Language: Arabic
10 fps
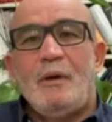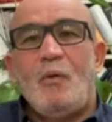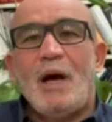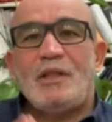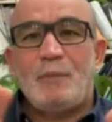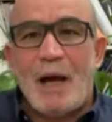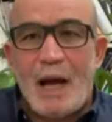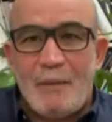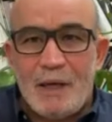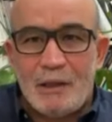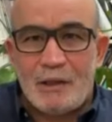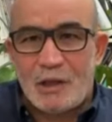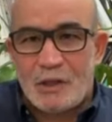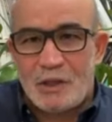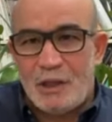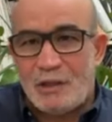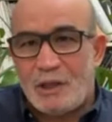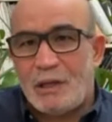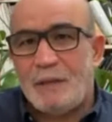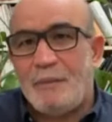واصبح عمليه التجنيس
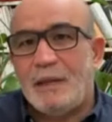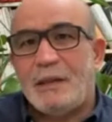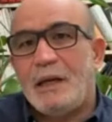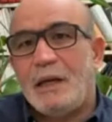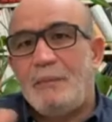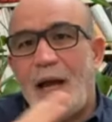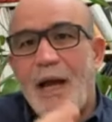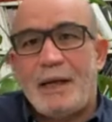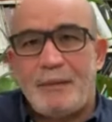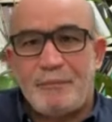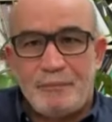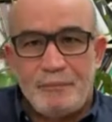تتم عن طريق المحاكم